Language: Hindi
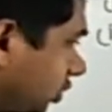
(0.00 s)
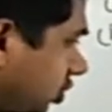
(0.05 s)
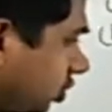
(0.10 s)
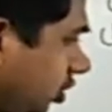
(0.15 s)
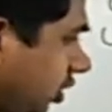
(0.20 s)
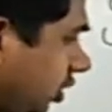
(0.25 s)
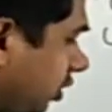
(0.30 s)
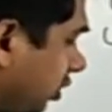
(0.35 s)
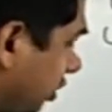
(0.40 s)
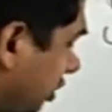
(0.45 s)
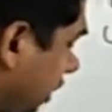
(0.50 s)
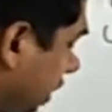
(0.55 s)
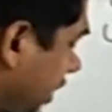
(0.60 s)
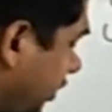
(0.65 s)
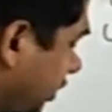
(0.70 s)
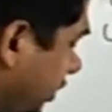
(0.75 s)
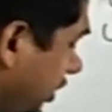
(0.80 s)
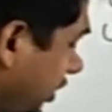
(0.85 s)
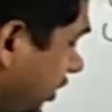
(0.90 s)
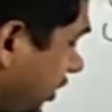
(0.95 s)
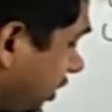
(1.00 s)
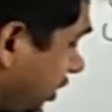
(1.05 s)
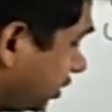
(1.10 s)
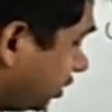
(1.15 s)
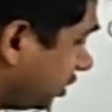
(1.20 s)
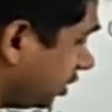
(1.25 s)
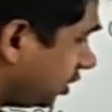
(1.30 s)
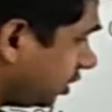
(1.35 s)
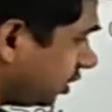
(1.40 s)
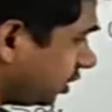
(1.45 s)
सॉरी
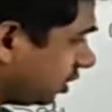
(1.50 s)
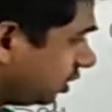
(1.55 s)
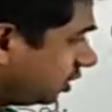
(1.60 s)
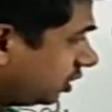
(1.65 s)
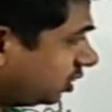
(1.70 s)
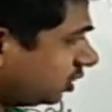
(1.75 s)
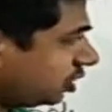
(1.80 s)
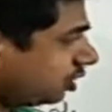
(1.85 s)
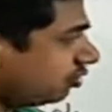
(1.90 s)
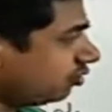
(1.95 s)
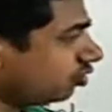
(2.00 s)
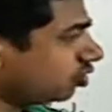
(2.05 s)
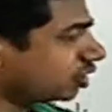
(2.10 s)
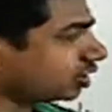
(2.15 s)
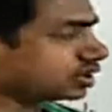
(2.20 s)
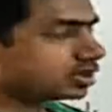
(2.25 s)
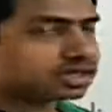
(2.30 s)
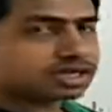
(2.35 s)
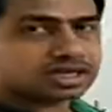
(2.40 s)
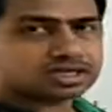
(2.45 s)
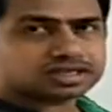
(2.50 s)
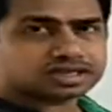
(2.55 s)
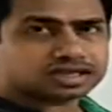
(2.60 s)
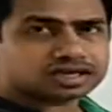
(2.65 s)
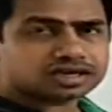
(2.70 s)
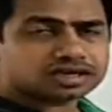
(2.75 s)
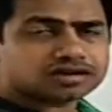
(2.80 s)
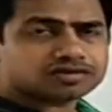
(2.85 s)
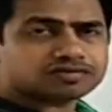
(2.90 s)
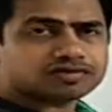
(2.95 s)
एसिलेशन है वो कितना आ
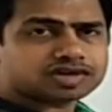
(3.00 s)
जाएगा